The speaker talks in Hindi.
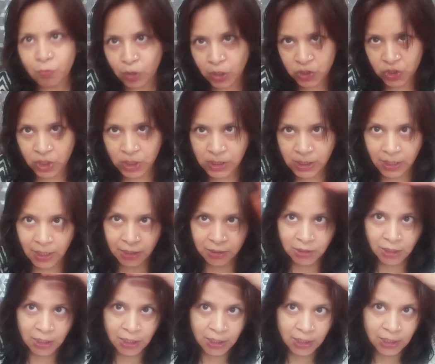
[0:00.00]
वो अच्छे से
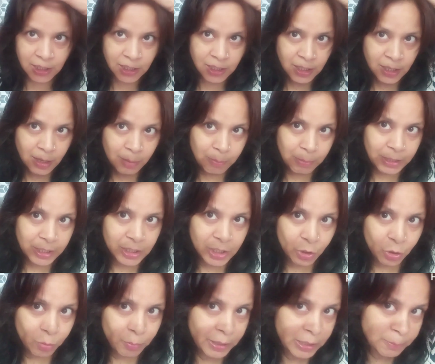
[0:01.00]
लगते नहीं है मैंने
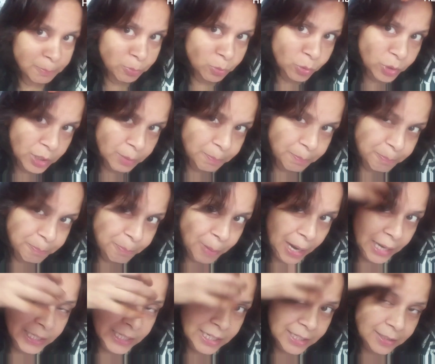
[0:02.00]
देखो मैंने पूरे
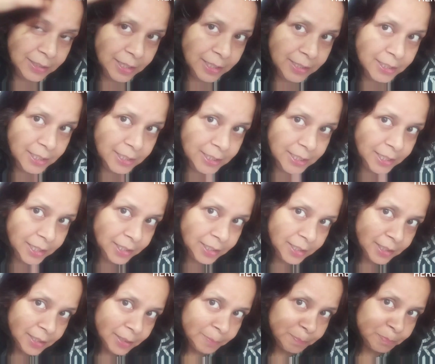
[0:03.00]
पार्टिंग कर करके
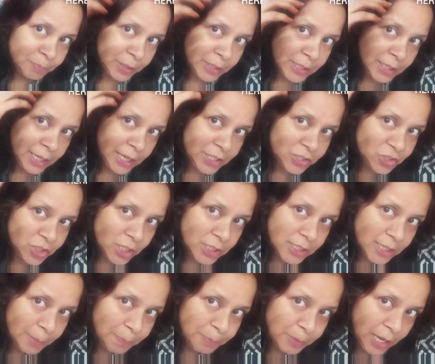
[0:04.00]
मैंने अच्छे
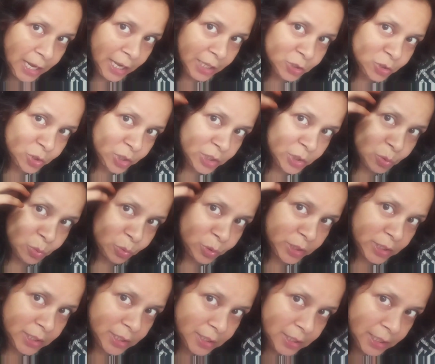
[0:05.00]
से अपने हाथ से यूं
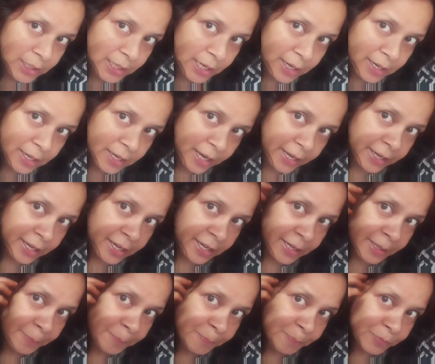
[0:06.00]
ही हिना लगाया
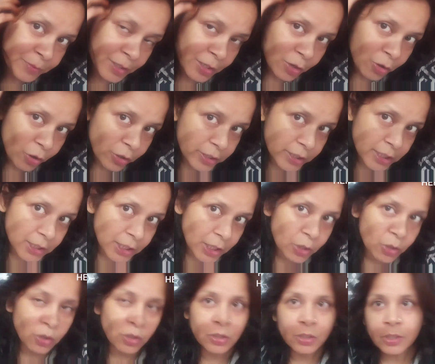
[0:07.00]
है और ये
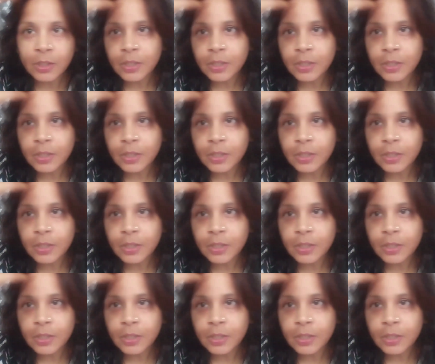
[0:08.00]
देखो